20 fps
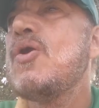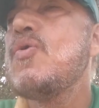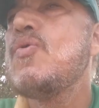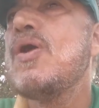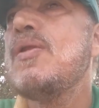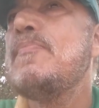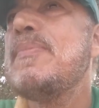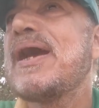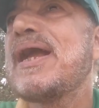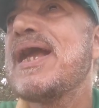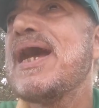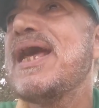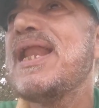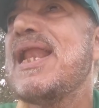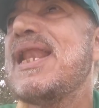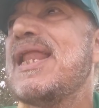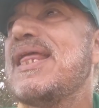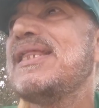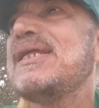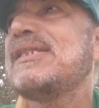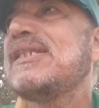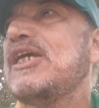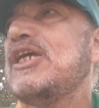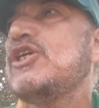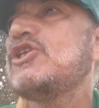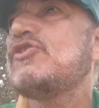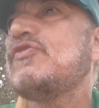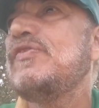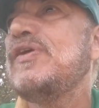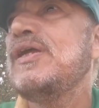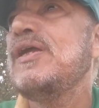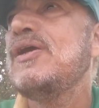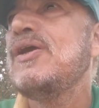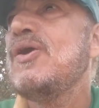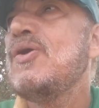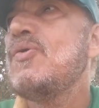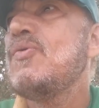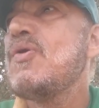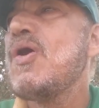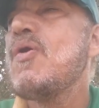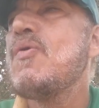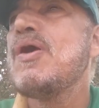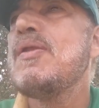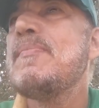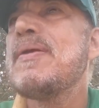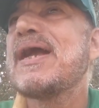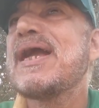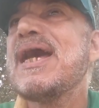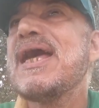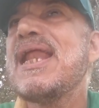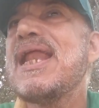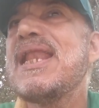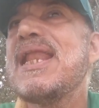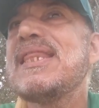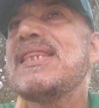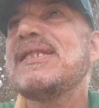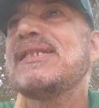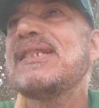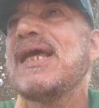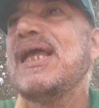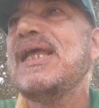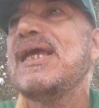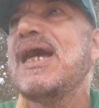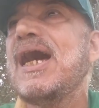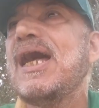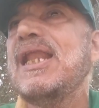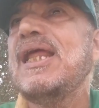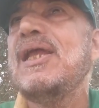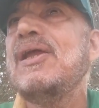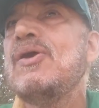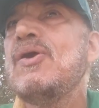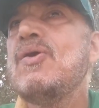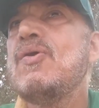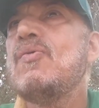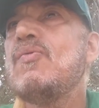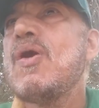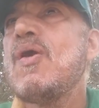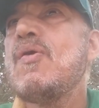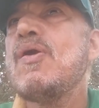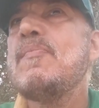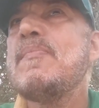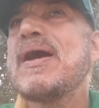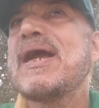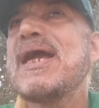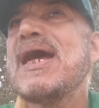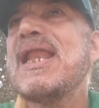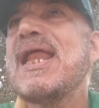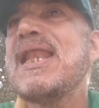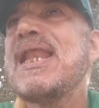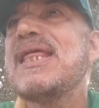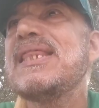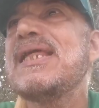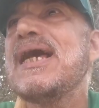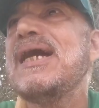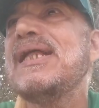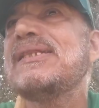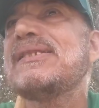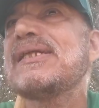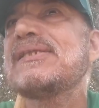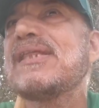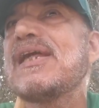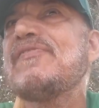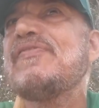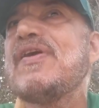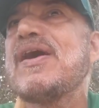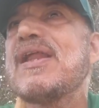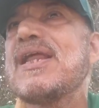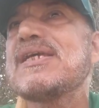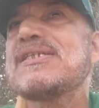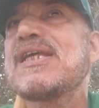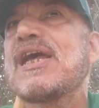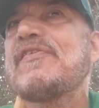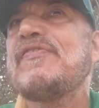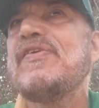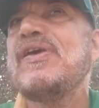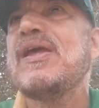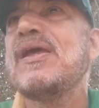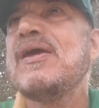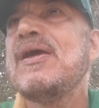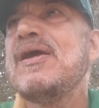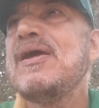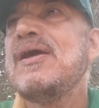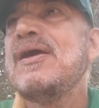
هو المكان الذي تعيش فيه وهو المكان الذي تحيا عليه وهو المكان الذي أنت ترفع راسك فيه